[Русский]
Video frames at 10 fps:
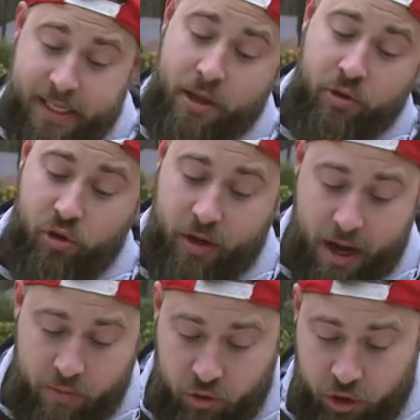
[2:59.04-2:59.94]
Следующую
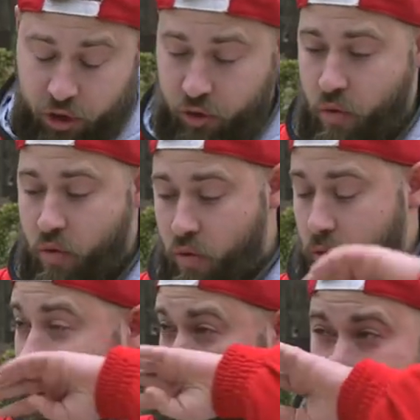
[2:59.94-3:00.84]
кормушечку
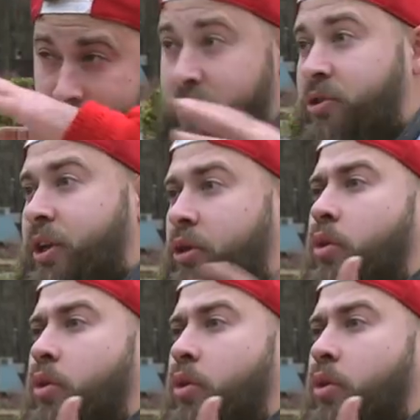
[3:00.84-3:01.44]
э, немножечко